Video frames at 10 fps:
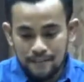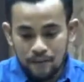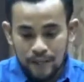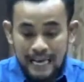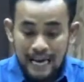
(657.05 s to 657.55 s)

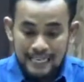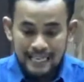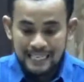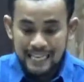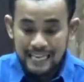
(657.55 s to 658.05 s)
o
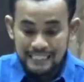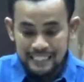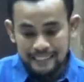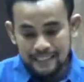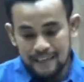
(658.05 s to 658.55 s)
inaalala
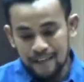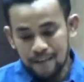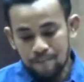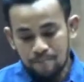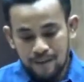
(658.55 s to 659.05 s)
natin
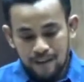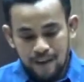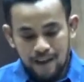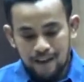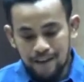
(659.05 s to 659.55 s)
ang
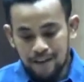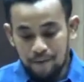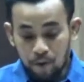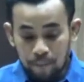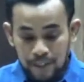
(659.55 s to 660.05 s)
uh,
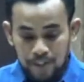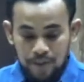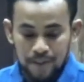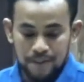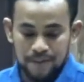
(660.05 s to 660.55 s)
reformasyon.